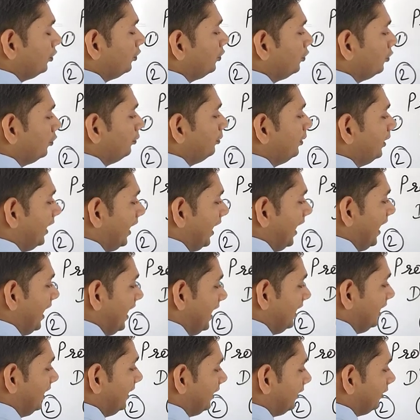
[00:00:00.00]
टू बी
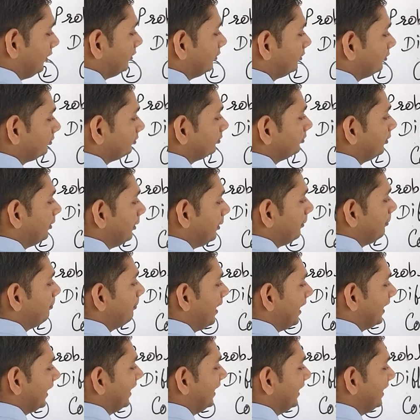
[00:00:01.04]
हेल्ड
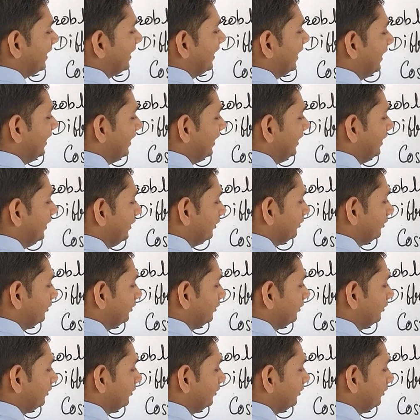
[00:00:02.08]
मैकेनिकली